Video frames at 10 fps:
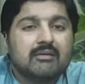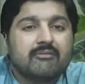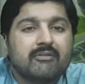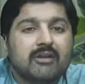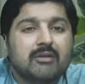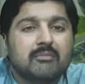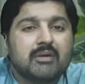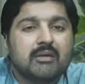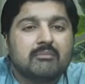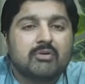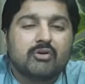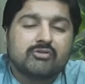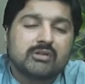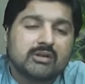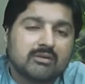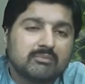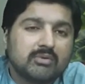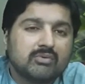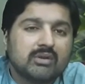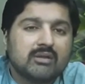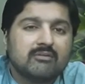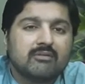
फील्ड में बहुत सी कंपनियों ने